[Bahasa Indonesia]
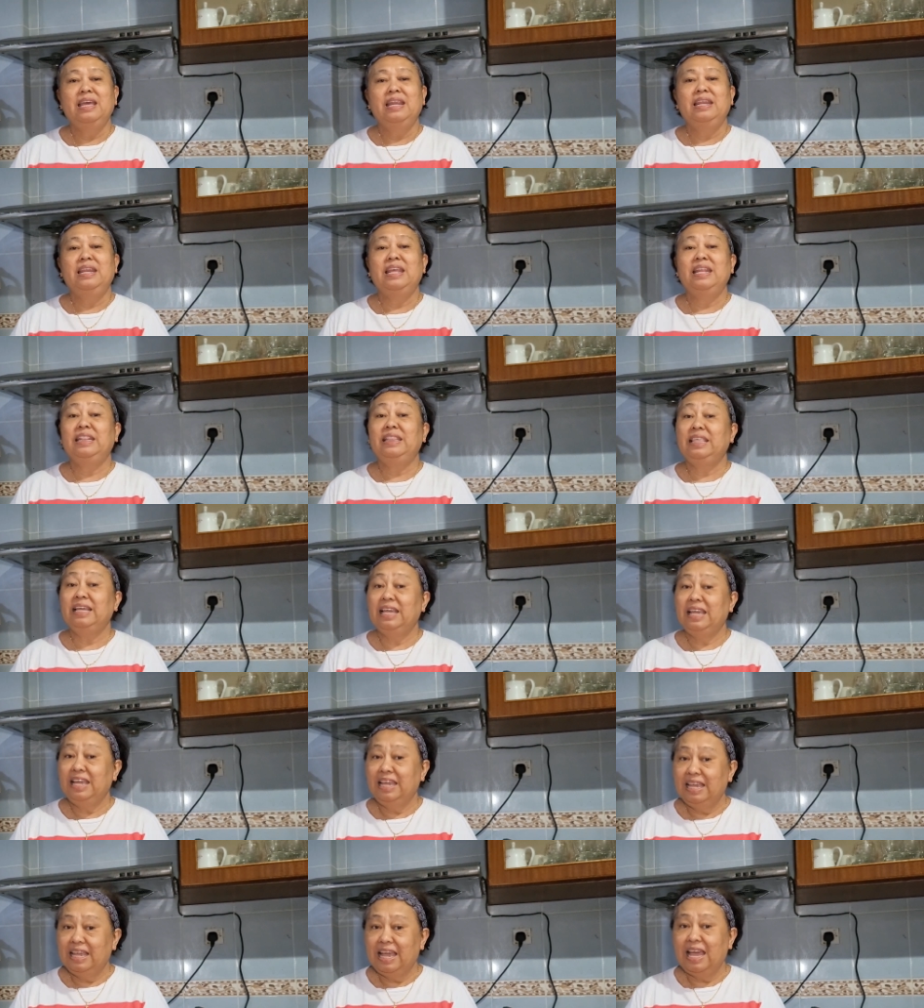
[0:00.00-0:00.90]
Dan
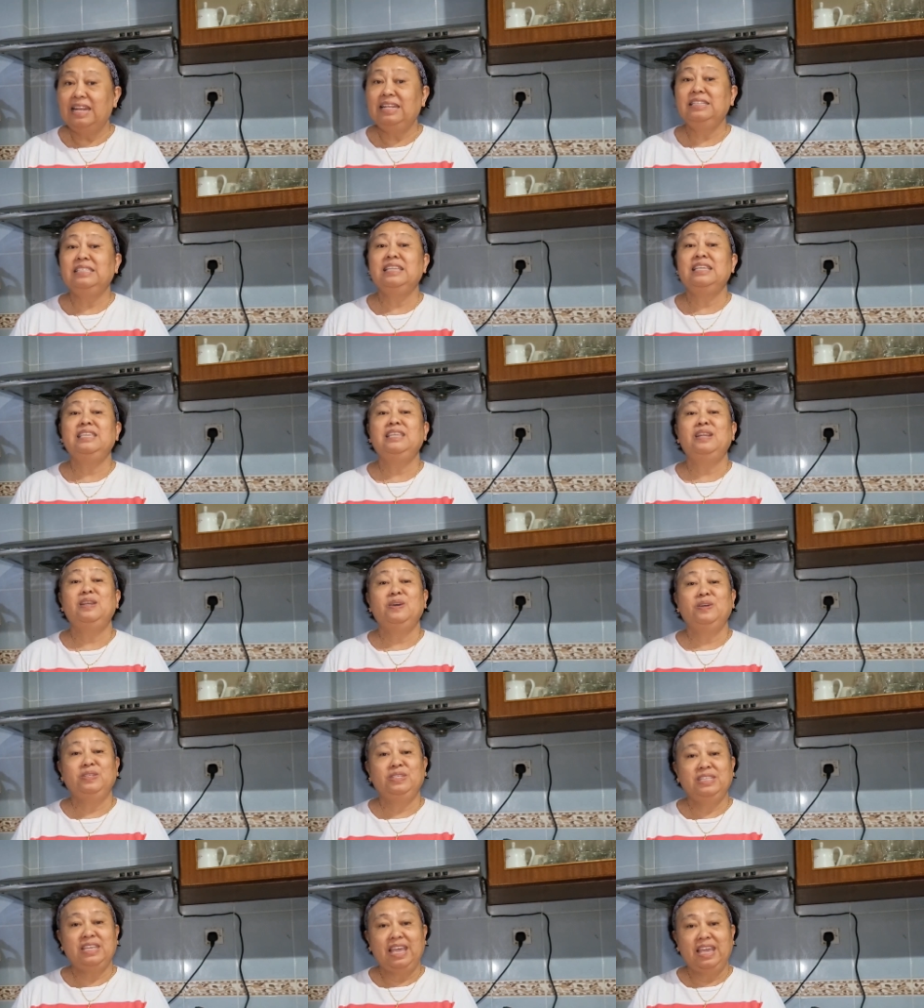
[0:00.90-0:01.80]
tekan saja
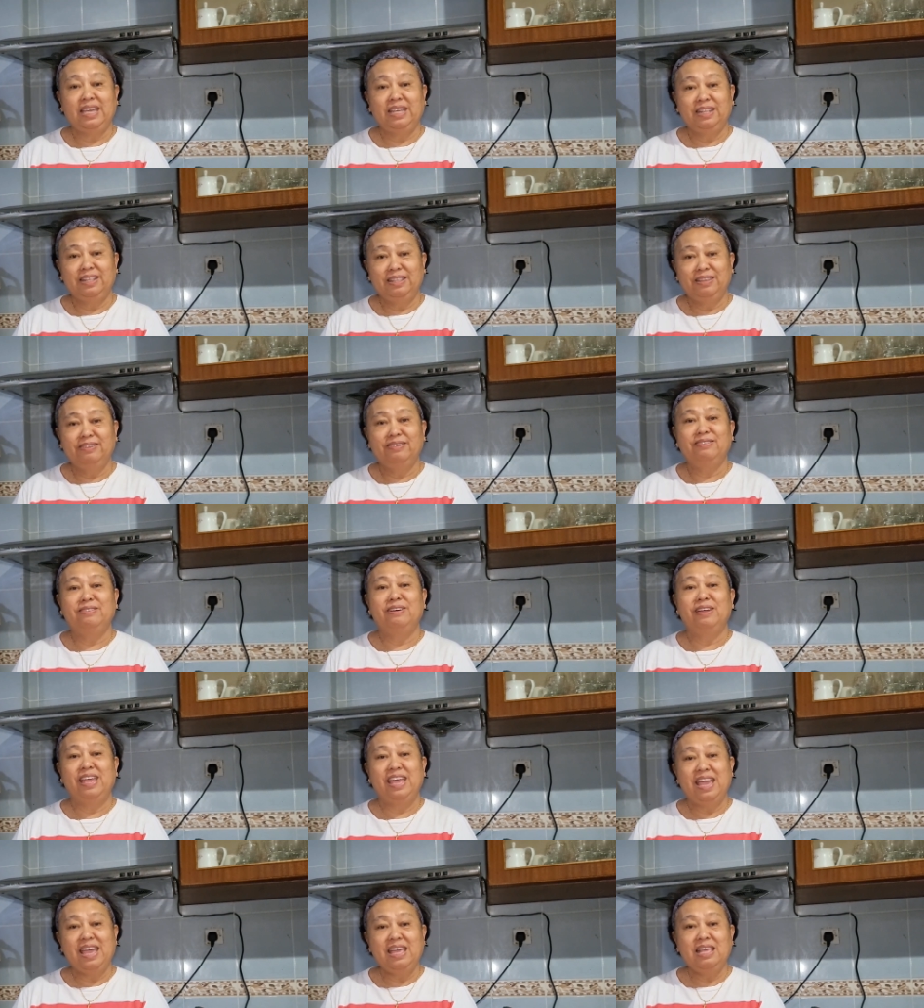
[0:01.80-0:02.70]
lonceng tuh
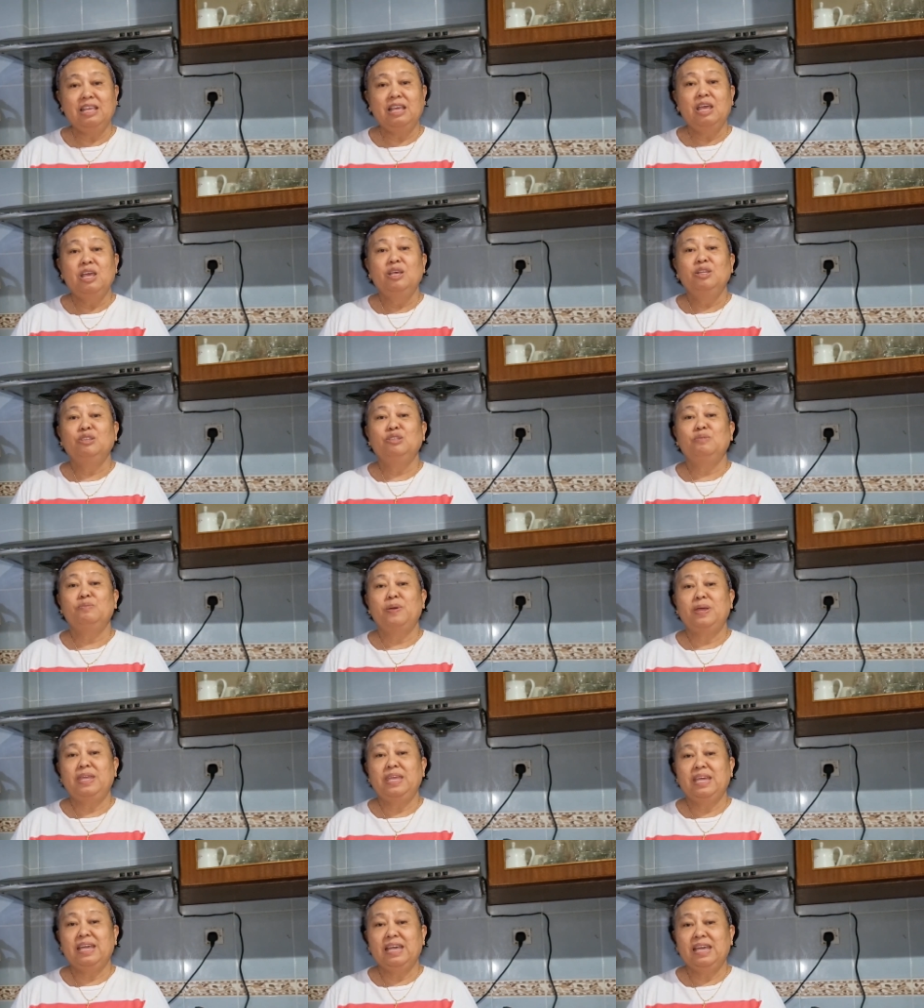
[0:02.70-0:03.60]
ya,
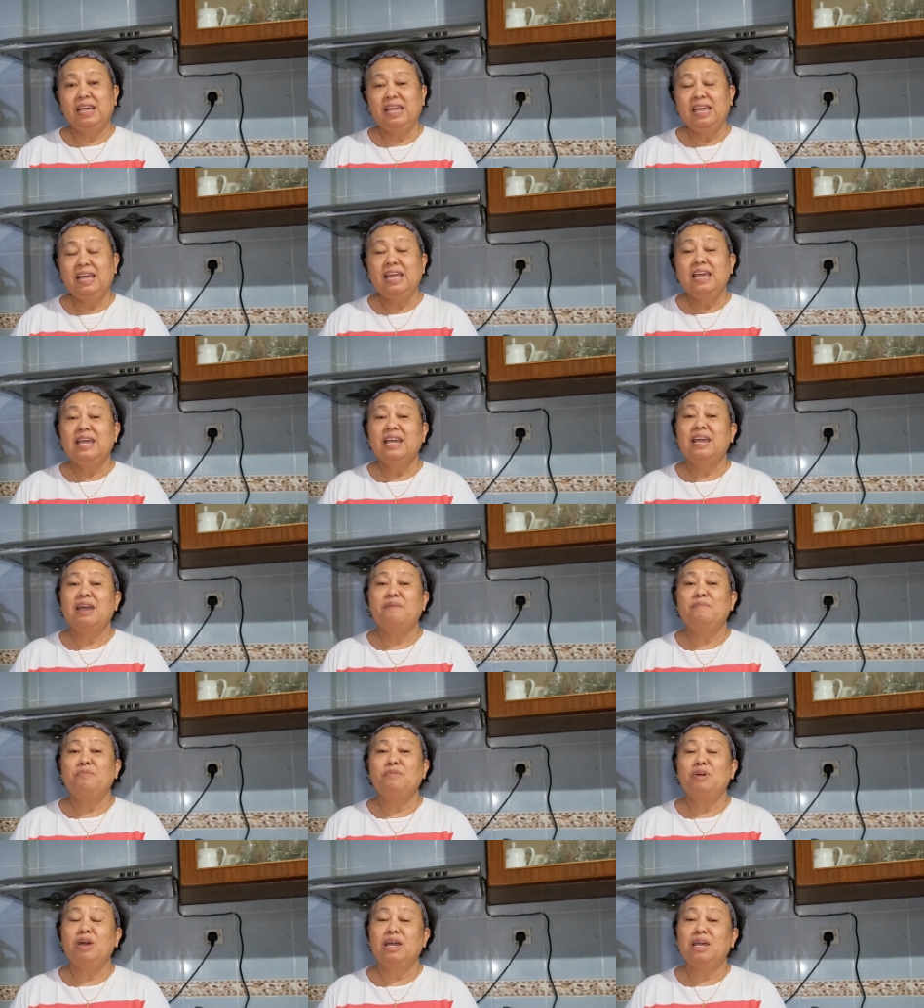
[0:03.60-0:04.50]
supaya
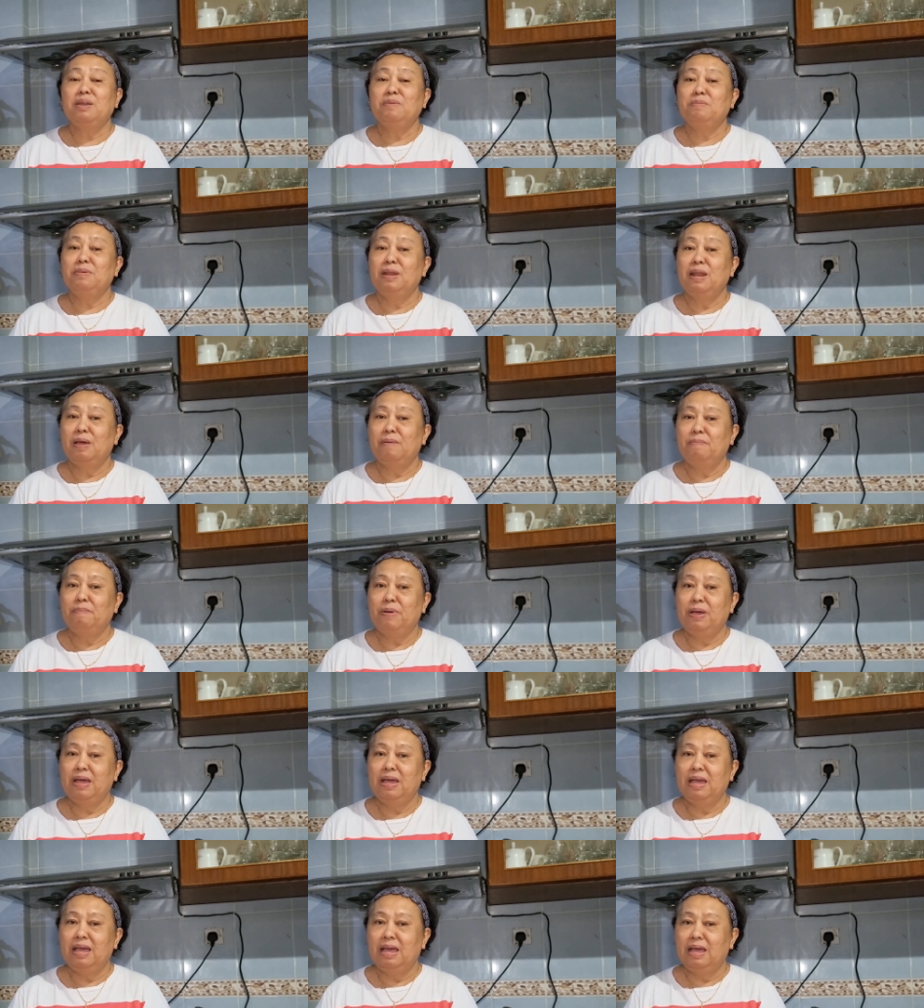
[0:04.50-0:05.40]
kamu akan
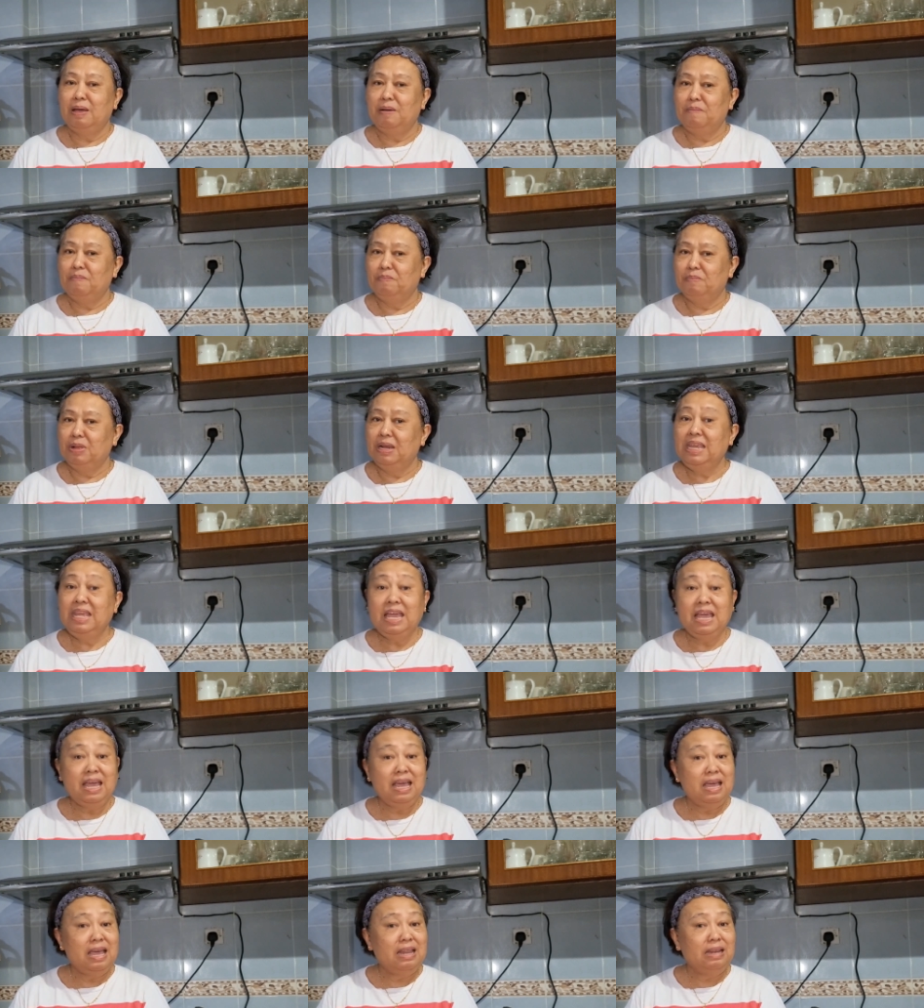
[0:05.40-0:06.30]
mendapat um,
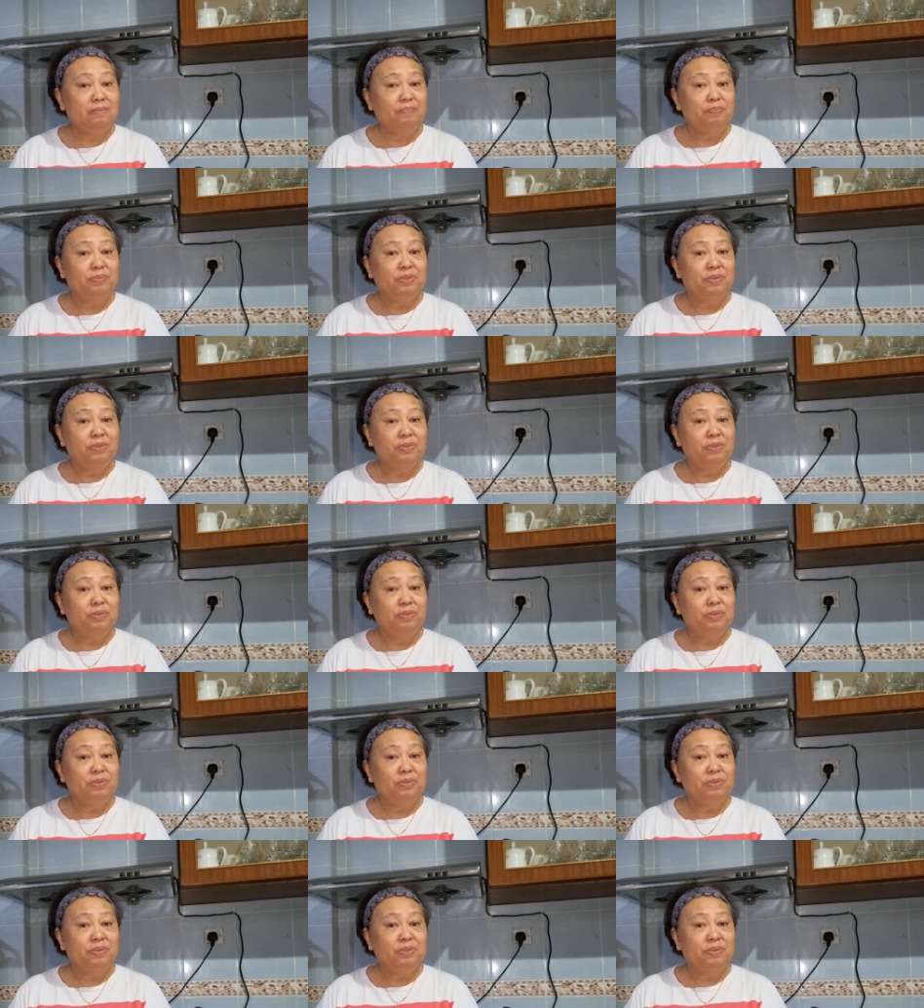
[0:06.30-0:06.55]
melihat